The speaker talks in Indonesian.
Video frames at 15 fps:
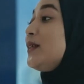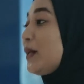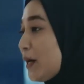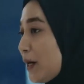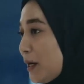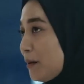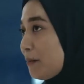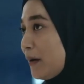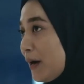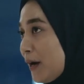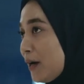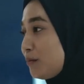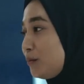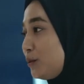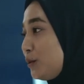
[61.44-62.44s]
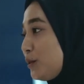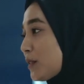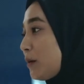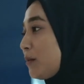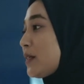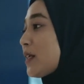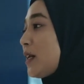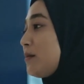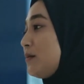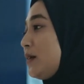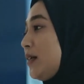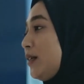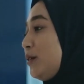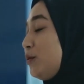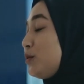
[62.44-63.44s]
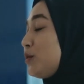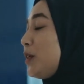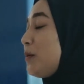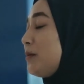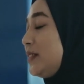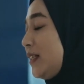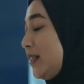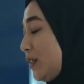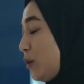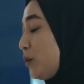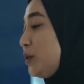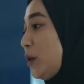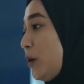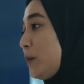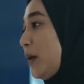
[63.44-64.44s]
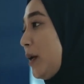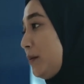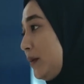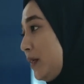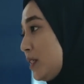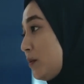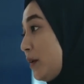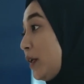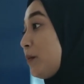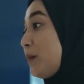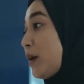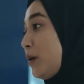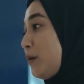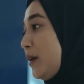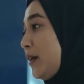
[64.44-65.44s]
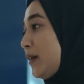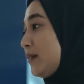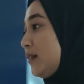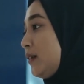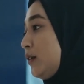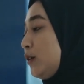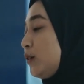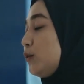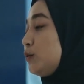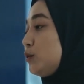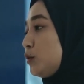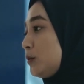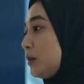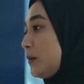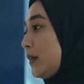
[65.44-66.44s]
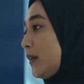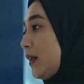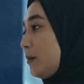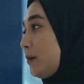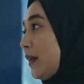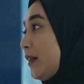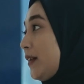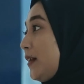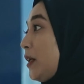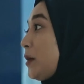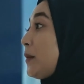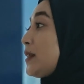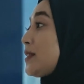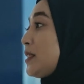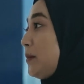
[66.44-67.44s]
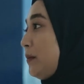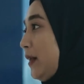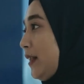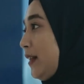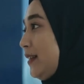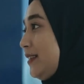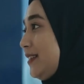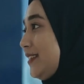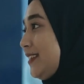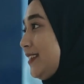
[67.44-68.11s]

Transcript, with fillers: Iya Pak, Bu, sama-sama. jadi tanggung jawab kami sebagai perawat untuk memberikan pelayanan yang maksimal.